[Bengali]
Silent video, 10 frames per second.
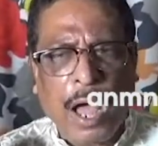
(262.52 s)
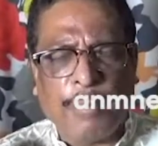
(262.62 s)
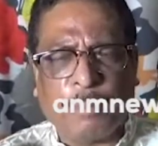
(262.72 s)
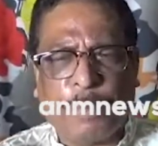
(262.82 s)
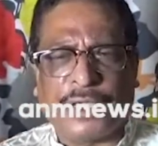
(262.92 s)

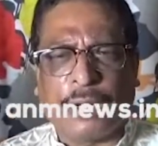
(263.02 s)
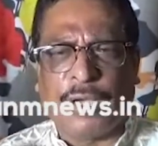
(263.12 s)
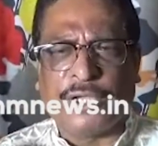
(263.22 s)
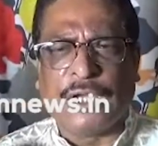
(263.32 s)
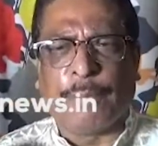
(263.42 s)
আমার পাল্টা
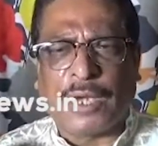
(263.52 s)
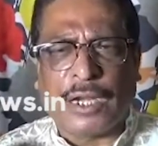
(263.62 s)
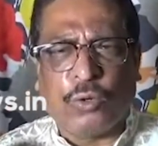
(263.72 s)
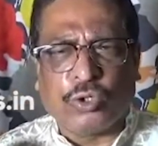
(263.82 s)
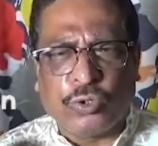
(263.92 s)
পাল্টি না
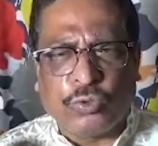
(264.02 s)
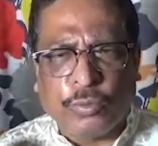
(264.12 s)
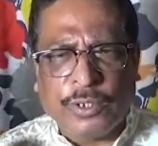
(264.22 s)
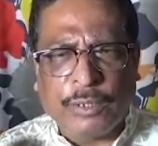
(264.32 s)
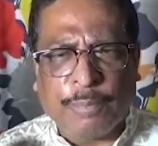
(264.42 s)
পাড়ার লোকজন করবে